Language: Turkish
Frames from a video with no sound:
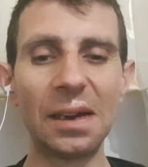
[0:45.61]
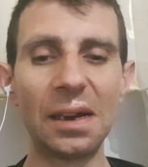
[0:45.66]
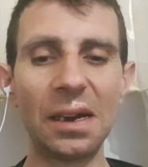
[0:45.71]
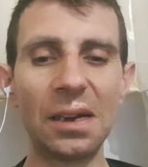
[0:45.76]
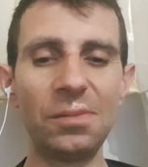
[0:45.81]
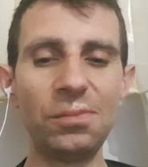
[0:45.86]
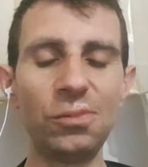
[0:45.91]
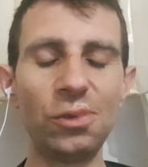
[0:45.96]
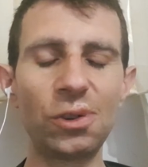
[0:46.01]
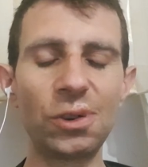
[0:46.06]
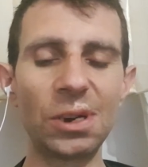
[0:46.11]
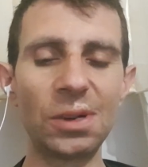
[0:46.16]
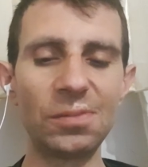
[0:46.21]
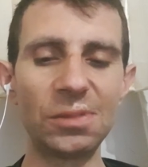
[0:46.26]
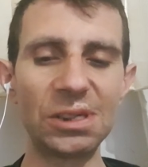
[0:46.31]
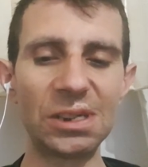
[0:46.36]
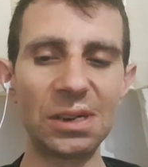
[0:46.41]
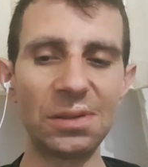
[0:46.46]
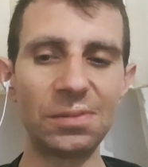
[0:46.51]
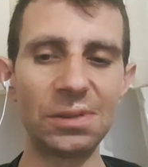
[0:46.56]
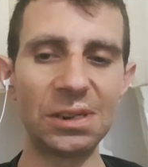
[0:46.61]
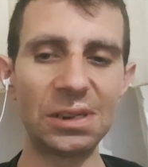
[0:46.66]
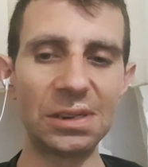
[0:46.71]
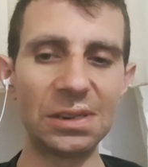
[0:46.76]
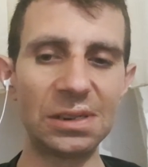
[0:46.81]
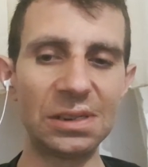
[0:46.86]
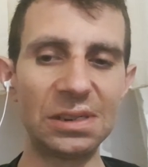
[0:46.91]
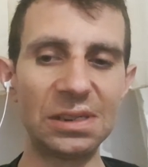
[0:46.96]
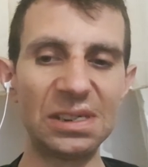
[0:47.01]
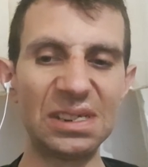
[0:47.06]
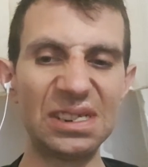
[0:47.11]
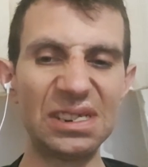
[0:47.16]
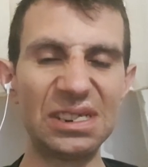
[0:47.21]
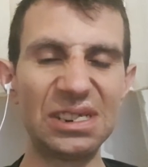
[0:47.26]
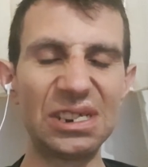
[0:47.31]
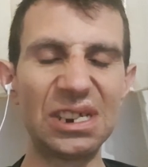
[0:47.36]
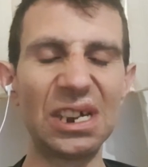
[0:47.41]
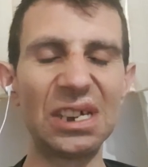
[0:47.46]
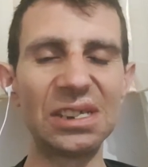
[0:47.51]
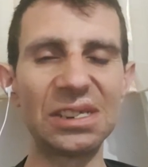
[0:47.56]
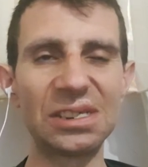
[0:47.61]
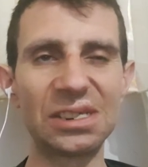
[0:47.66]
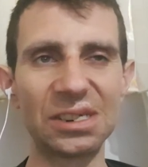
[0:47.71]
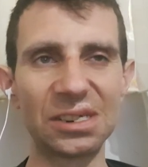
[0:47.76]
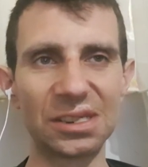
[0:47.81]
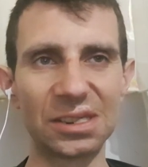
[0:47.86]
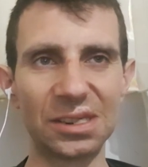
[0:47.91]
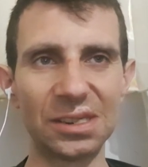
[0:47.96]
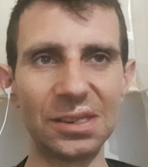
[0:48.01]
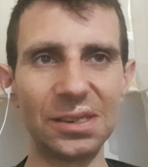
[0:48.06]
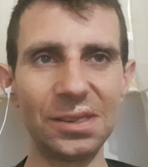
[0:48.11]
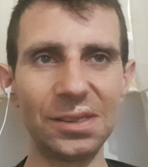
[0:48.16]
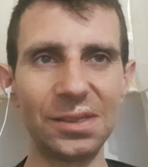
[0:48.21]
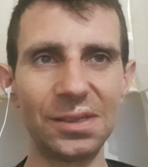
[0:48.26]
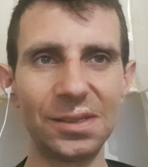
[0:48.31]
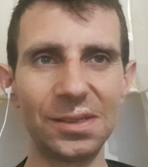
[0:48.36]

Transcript: Hani Mükremin diye bir şahıs çıktı.